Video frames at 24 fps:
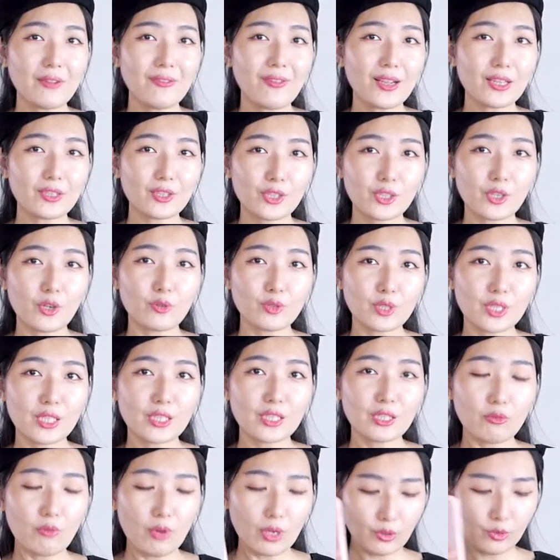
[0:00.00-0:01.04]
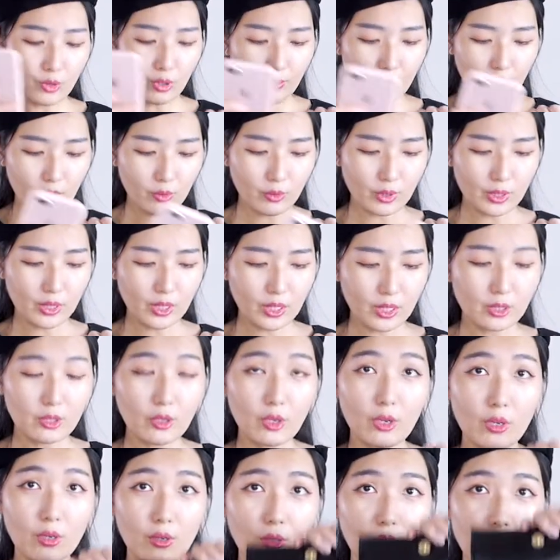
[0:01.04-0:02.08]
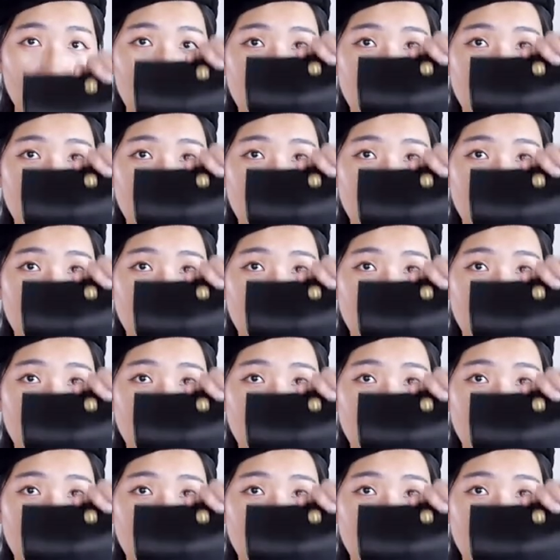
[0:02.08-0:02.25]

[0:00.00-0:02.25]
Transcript: 放手机是完全没有问题的哦，